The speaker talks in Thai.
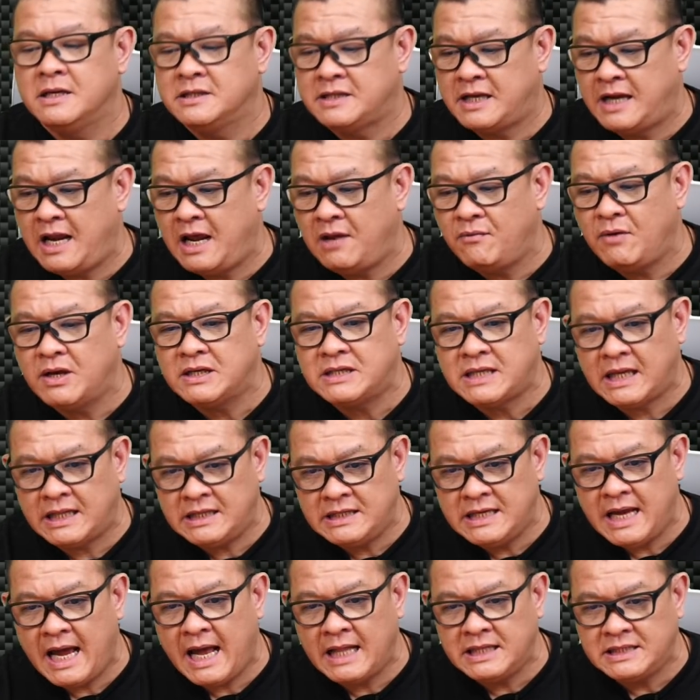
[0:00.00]
แสดงว่าสัญ
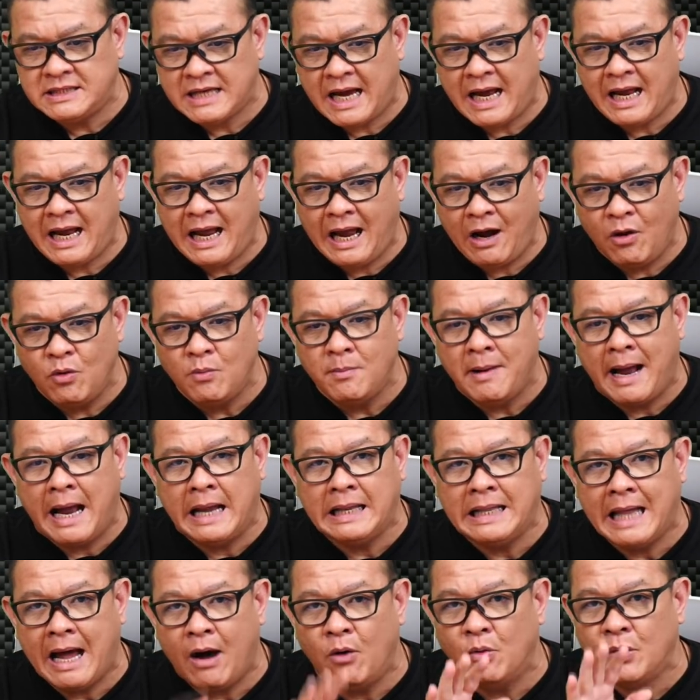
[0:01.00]
ญาณจากเขามา
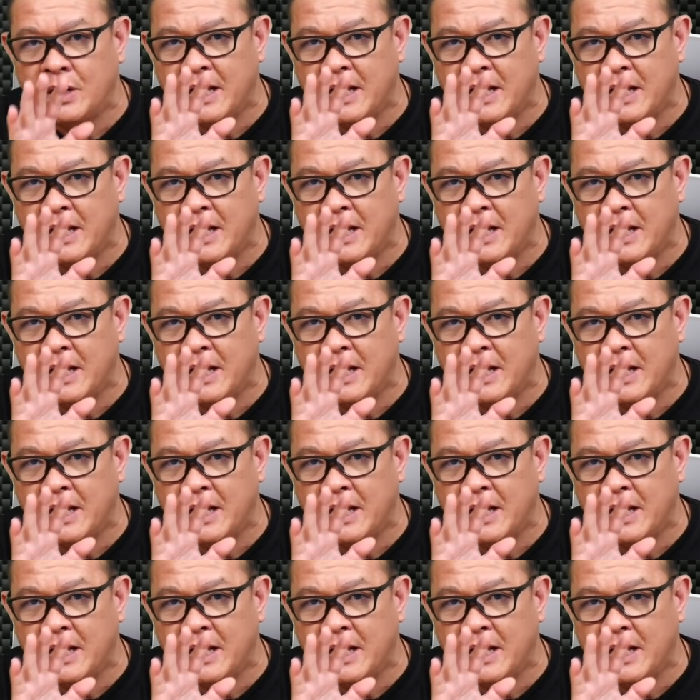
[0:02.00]
เรา